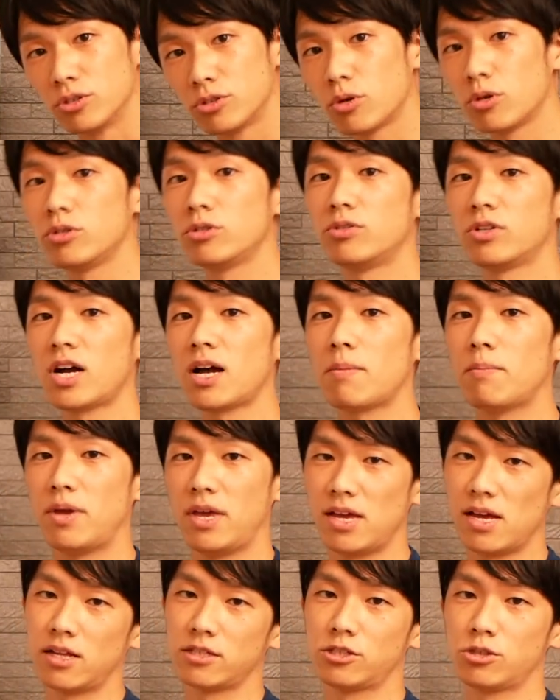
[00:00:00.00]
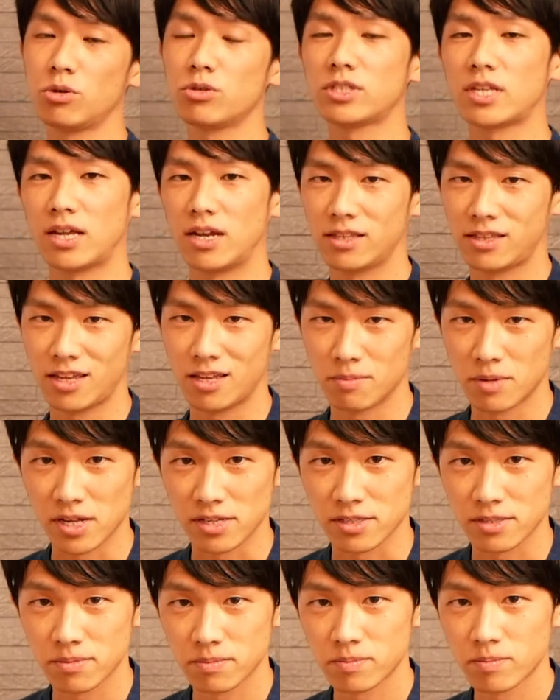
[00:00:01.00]
というのが目安とされていま
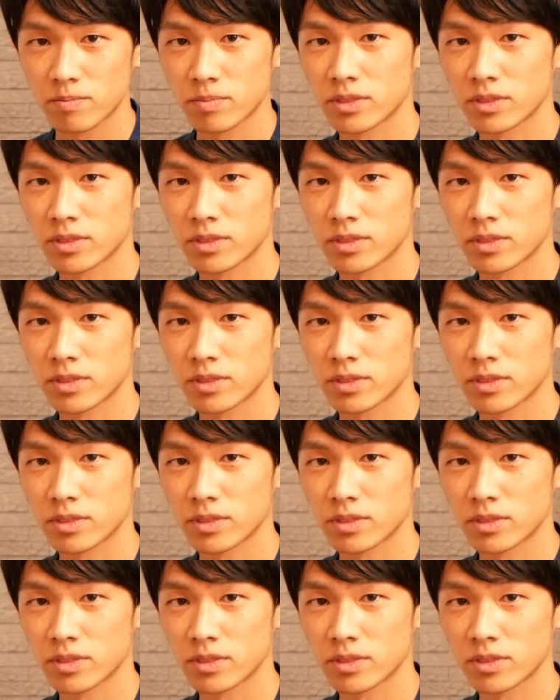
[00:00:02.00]
す